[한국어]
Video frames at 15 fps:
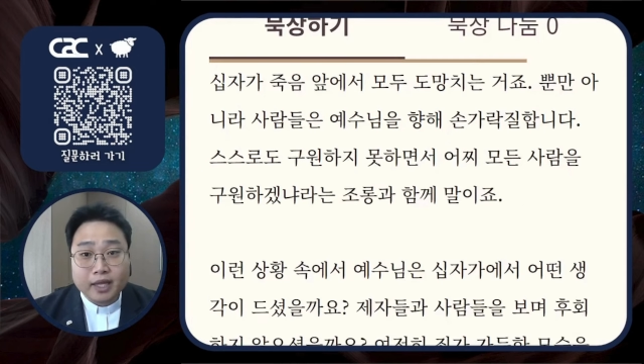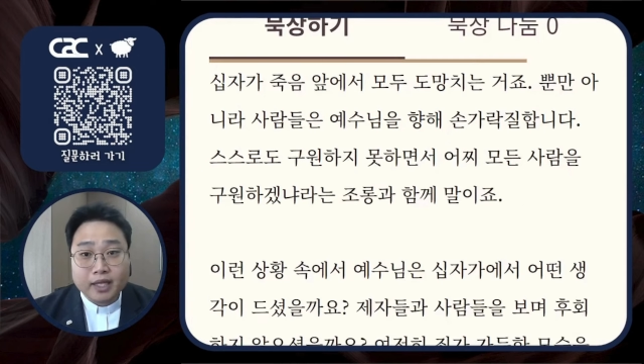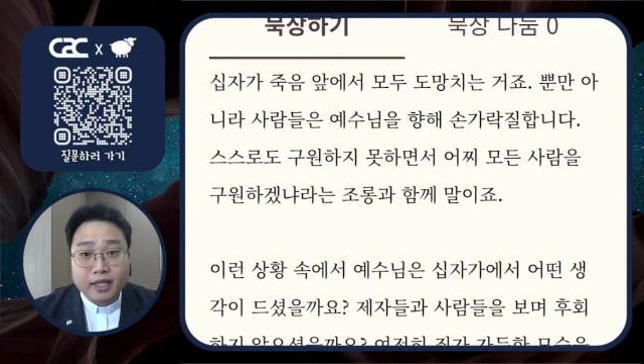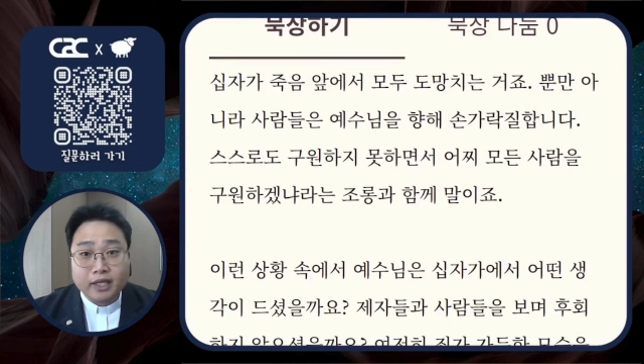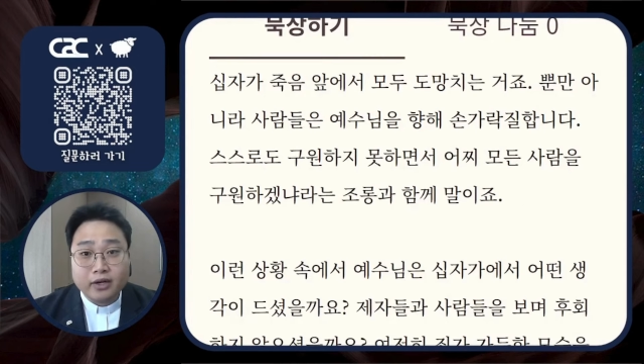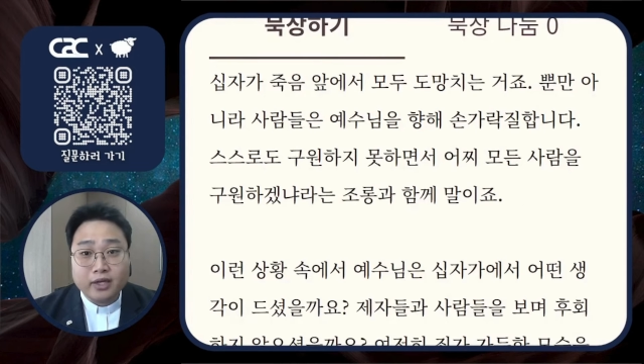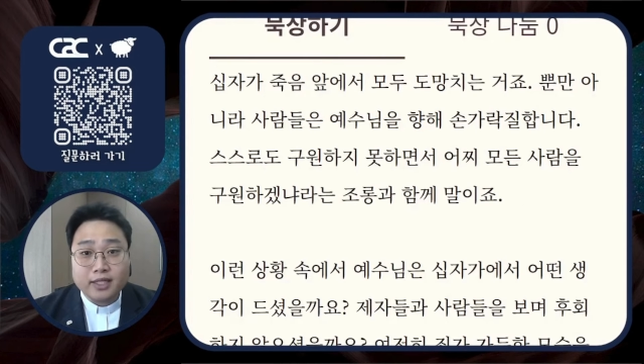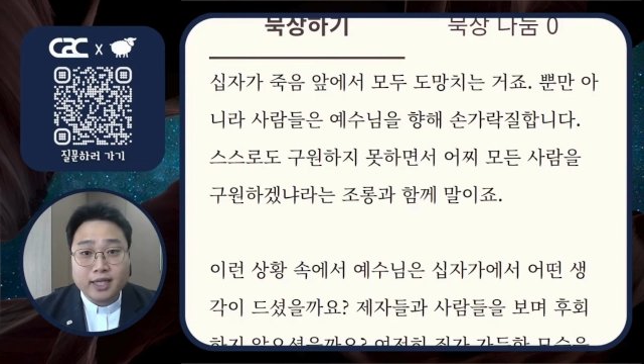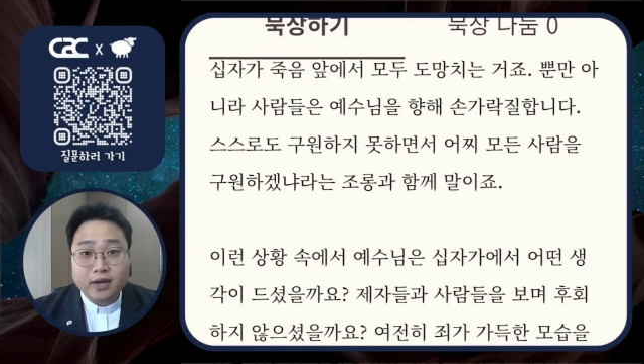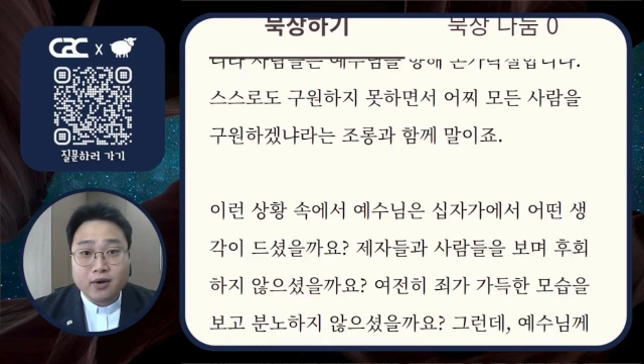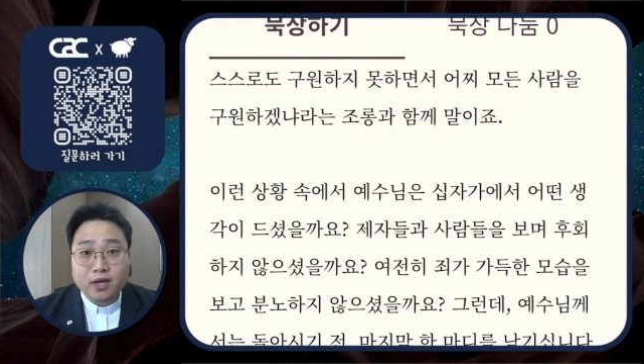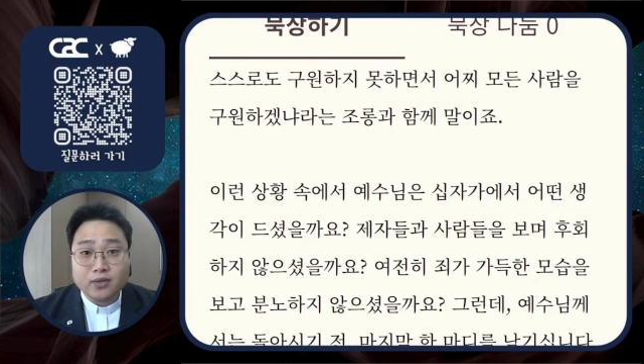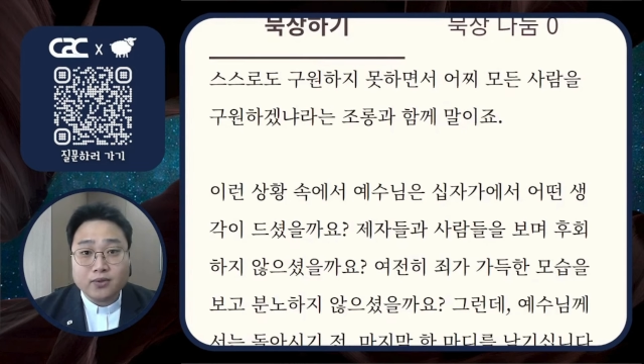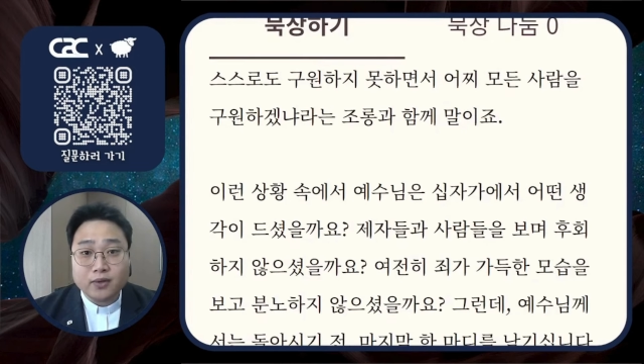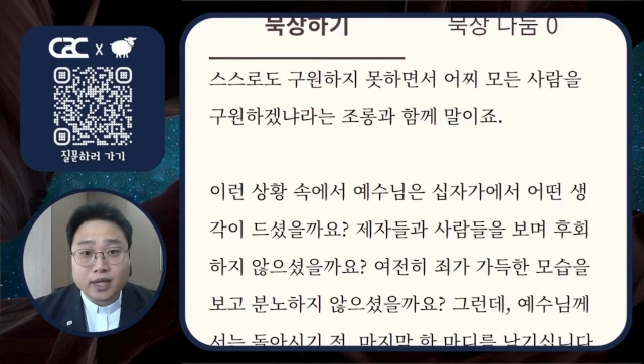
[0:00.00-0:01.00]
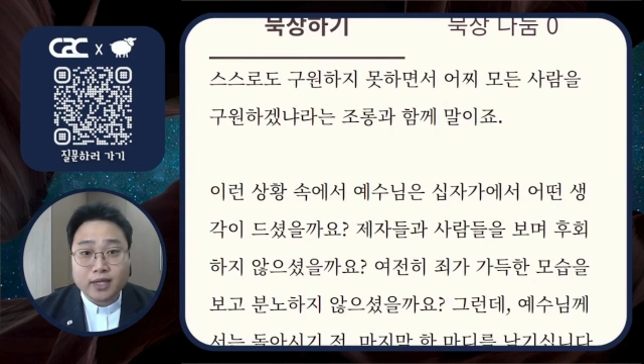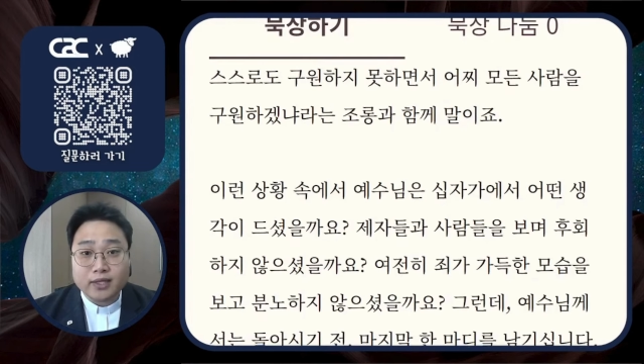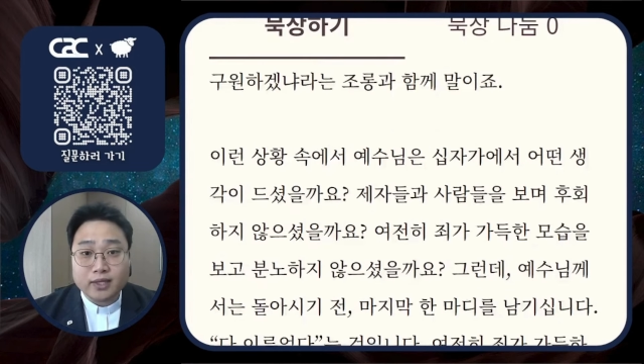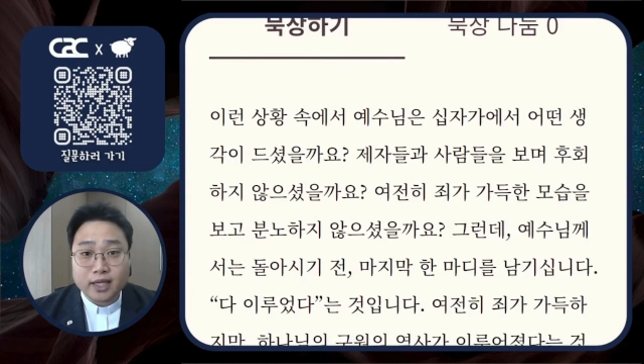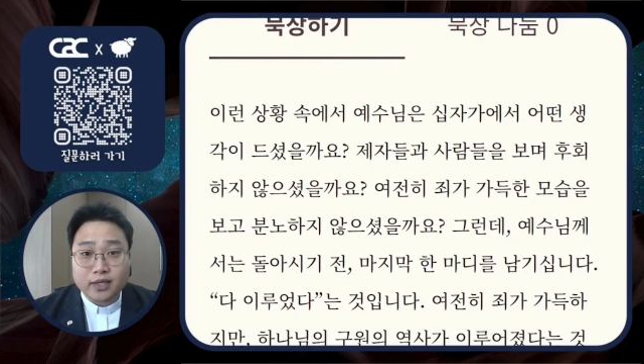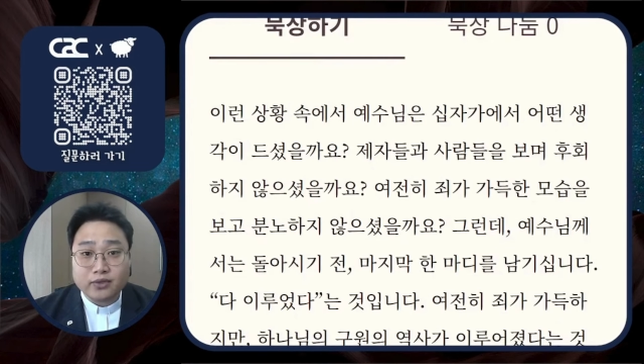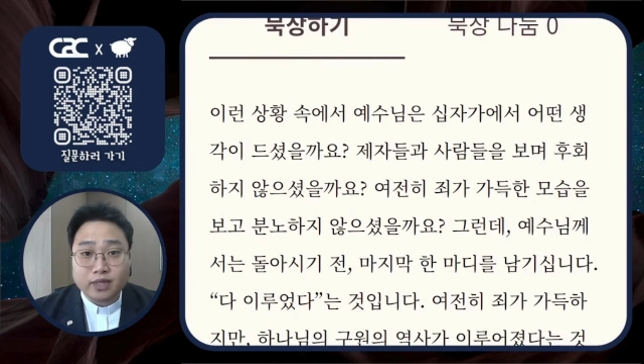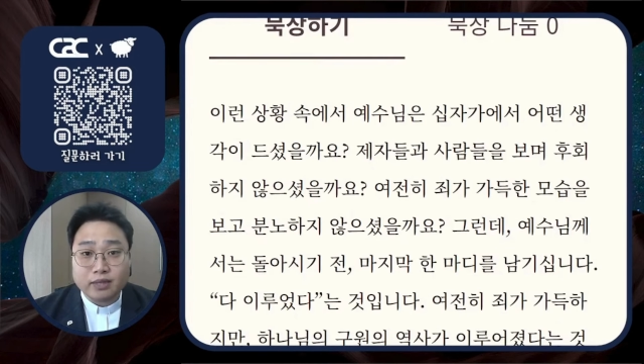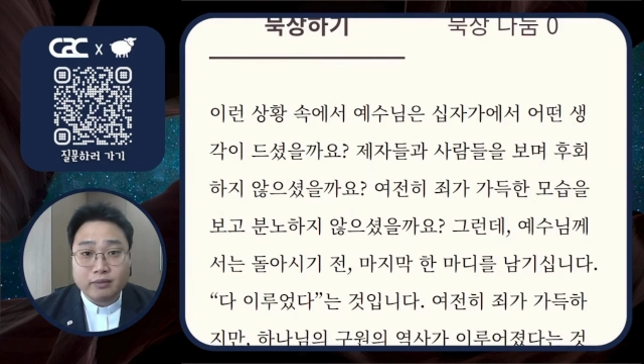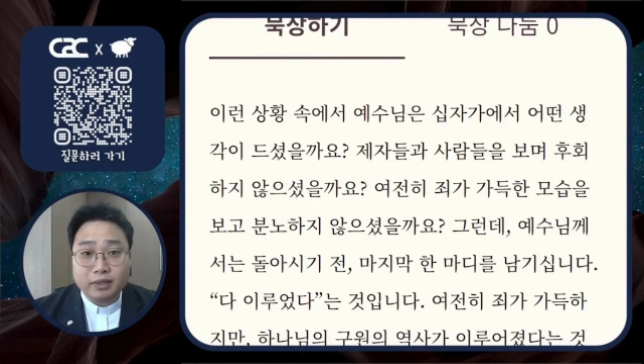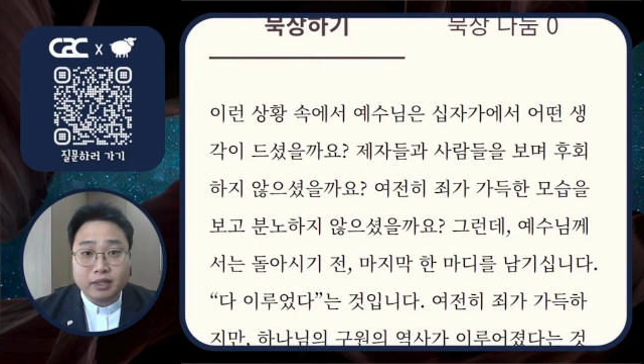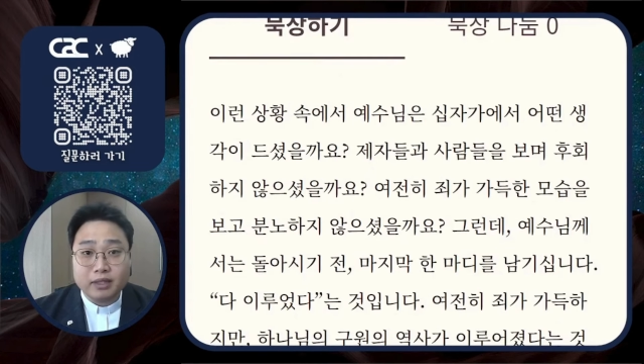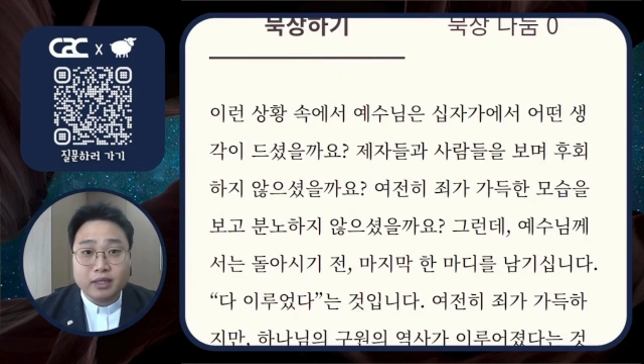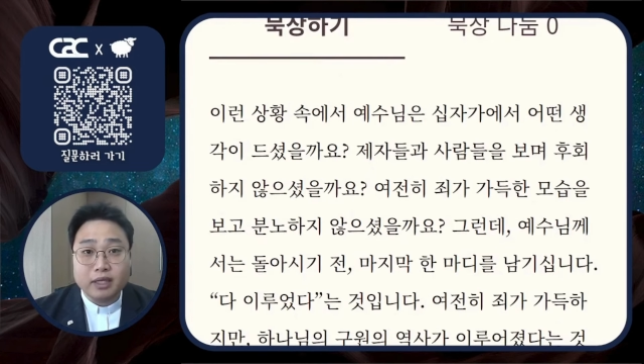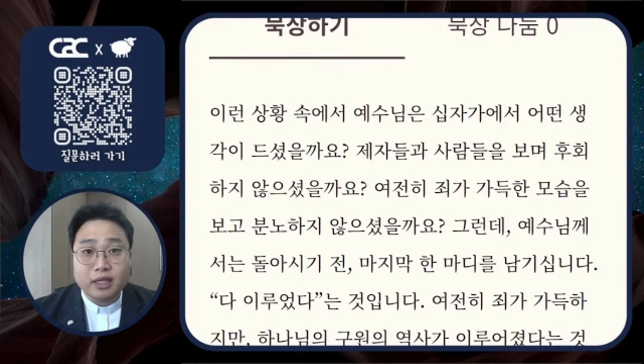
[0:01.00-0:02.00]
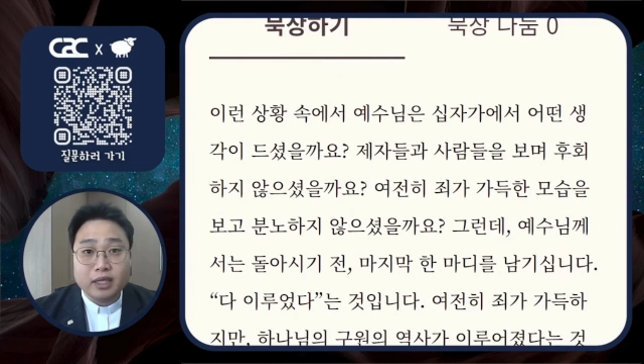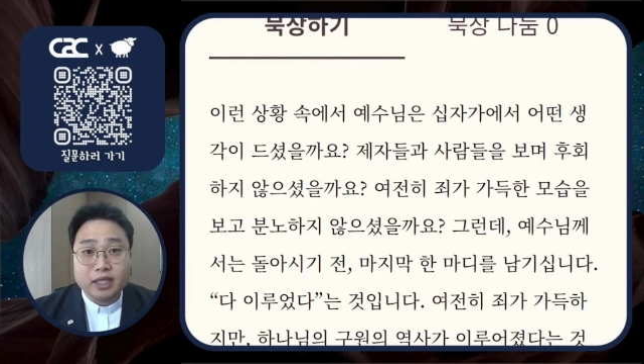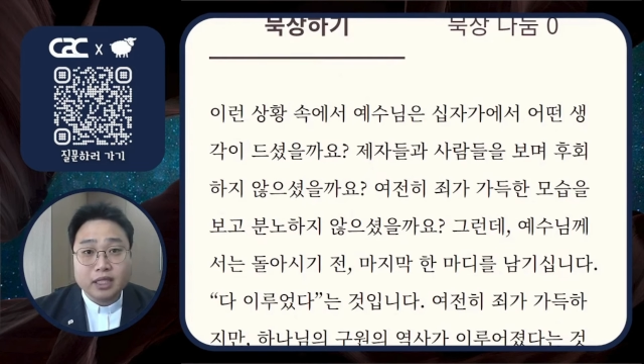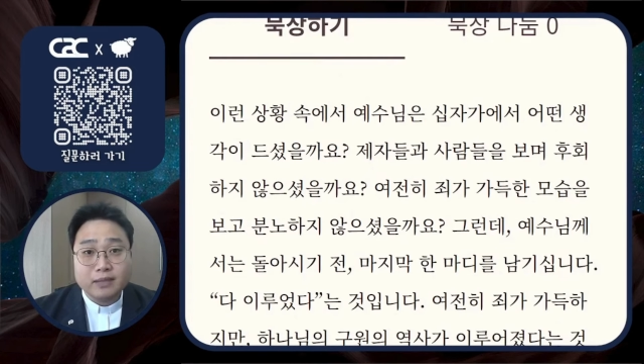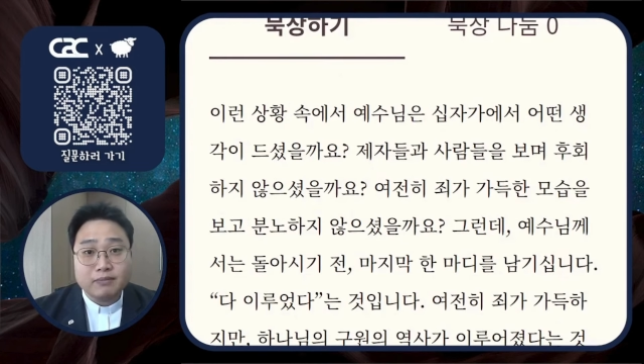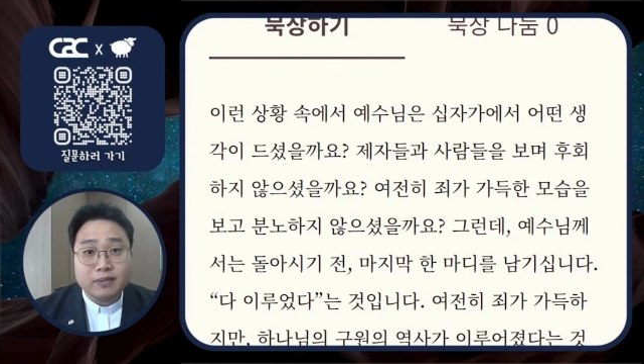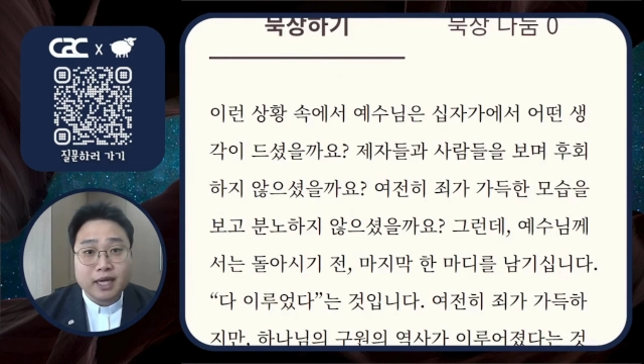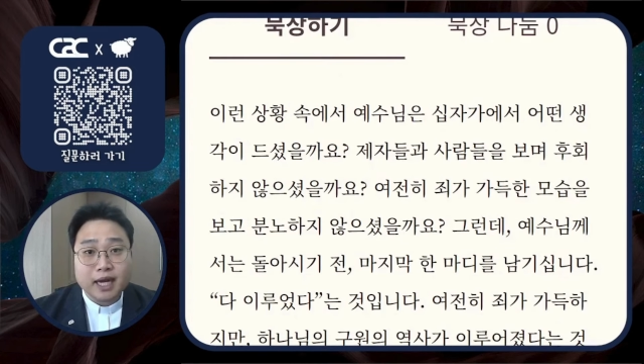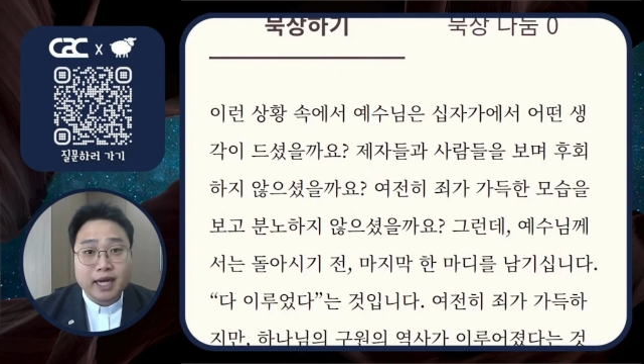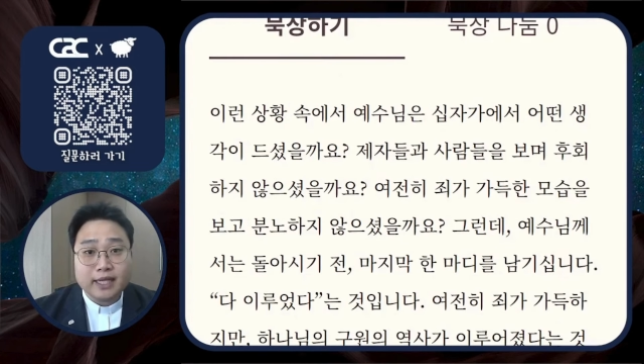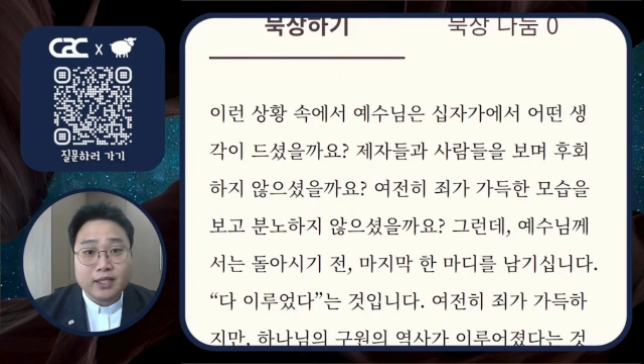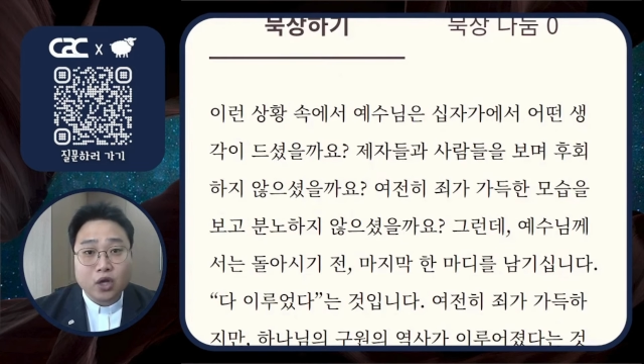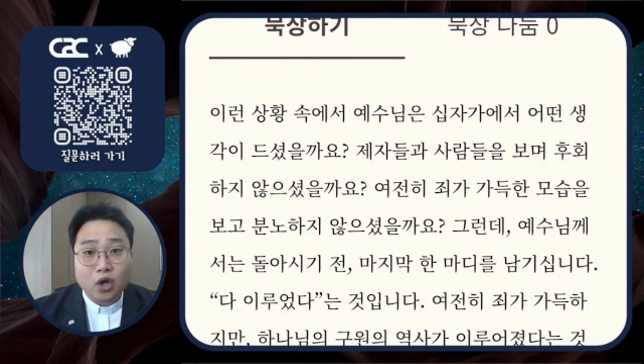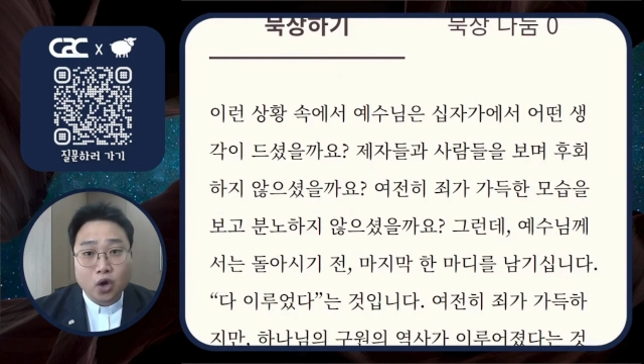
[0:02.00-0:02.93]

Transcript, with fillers: 이러한 상황 속에서 예수님은 십자가에서